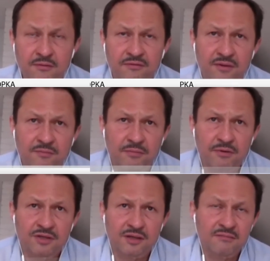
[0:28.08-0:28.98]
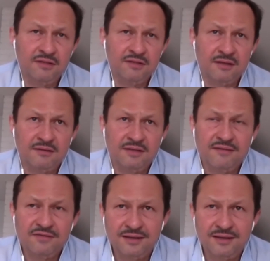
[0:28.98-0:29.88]
wiem, że
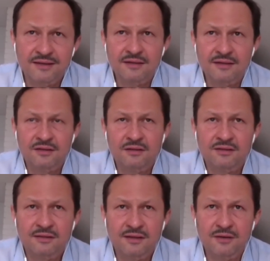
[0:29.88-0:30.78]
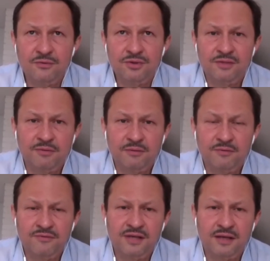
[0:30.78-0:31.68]
zawsze tak jest, jeżeli scenariusz
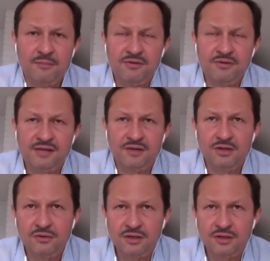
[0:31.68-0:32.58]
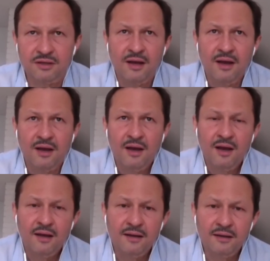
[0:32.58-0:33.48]
powstaje na podstawie książki,
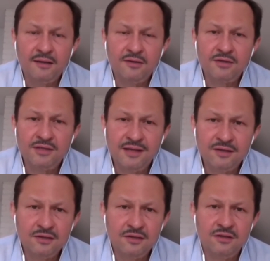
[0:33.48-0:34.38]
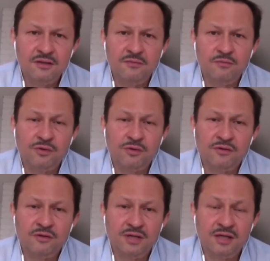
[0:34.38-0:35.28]
e, to scenarzyści muszą
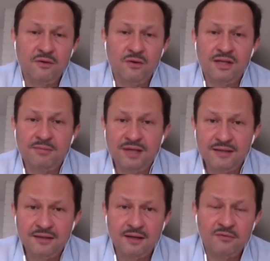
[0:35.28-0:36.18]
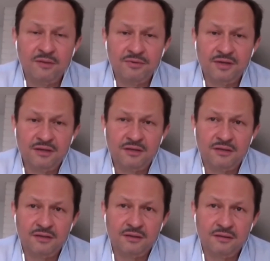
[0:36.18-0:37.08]
zrobić tak zwaną adaptację albo
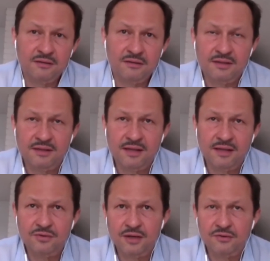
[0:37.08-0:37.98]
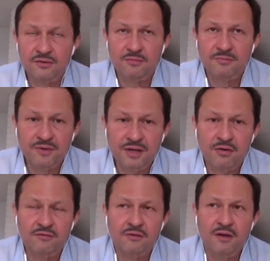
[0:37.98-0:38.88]
napisać e, scenariusz jakoś zupełnie na
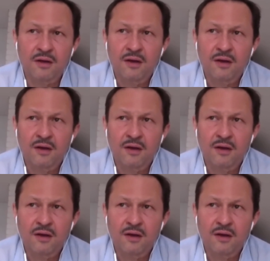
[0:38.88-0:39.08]
nowo.